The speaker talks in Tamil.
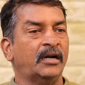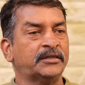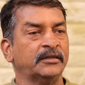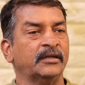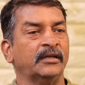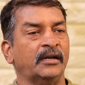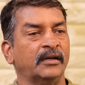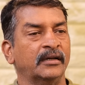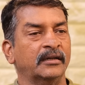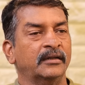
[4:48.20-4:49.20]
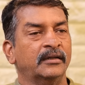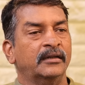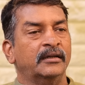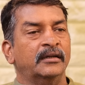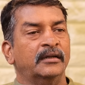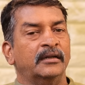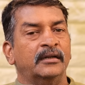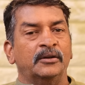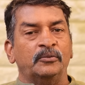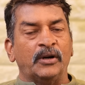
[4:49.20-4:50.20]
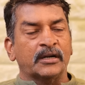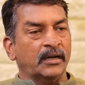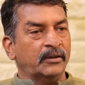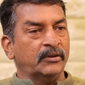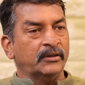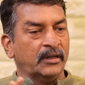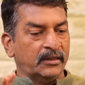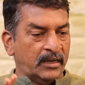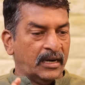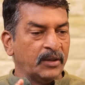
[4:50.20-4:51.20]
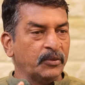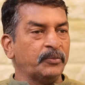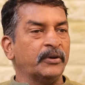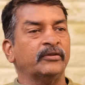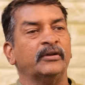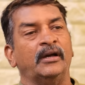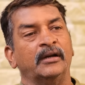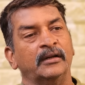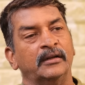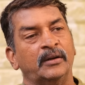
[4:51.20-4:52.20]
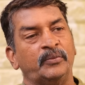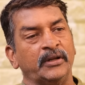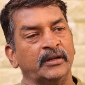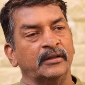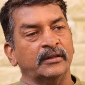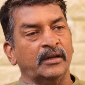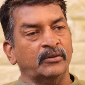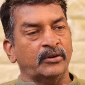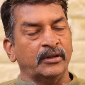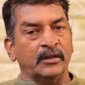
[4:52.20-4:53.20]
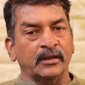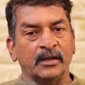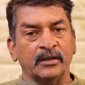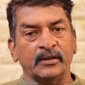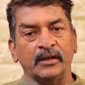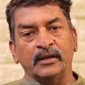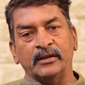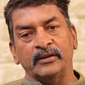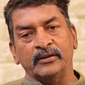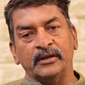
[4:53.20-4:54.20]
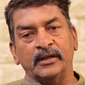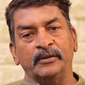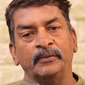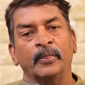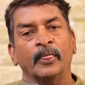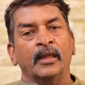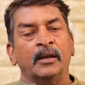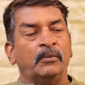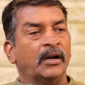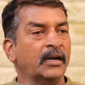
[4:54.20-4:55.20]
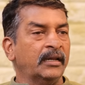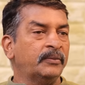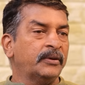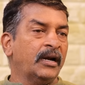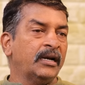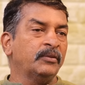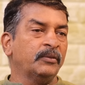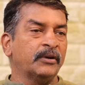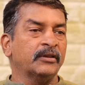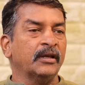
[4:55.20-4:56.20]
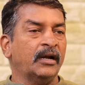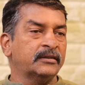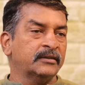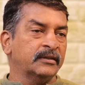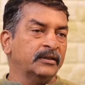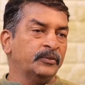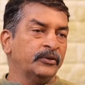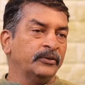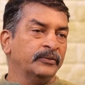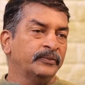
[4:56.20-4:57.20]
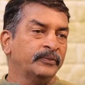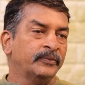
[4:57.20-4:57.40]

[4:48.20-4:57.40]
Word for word: ஆட்சி செய்கிறாங்க மக்களை வந்து அதில் அடிமைப்படுத்துகிறாங்க அப்படிங்கிறது தான் அவருடைய கருத்தாக இருந்ததுன்னா மக்களை எப்படி அடிமைப்படுத்தி ஆட்சி செய்ய முடியும்